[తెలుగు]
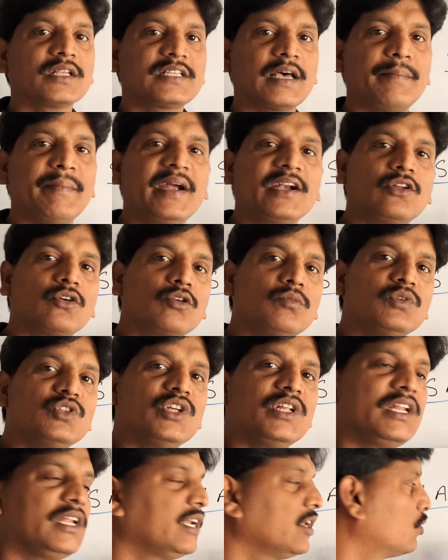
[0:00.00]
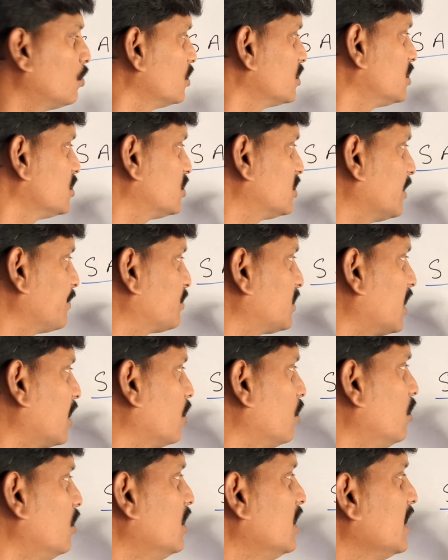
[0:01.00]
సమ్మేటివ్కి ముందు నేను క్వశ్చన్స్
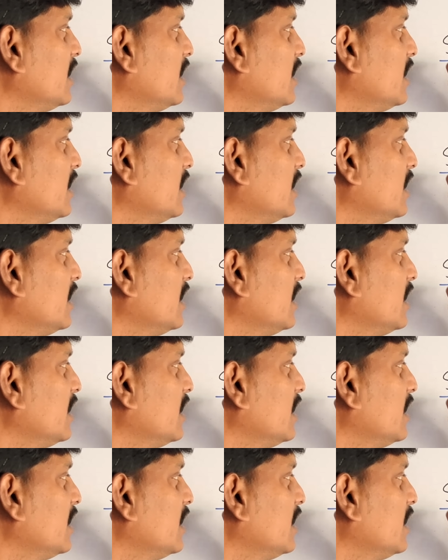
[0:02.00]
చెప్తాను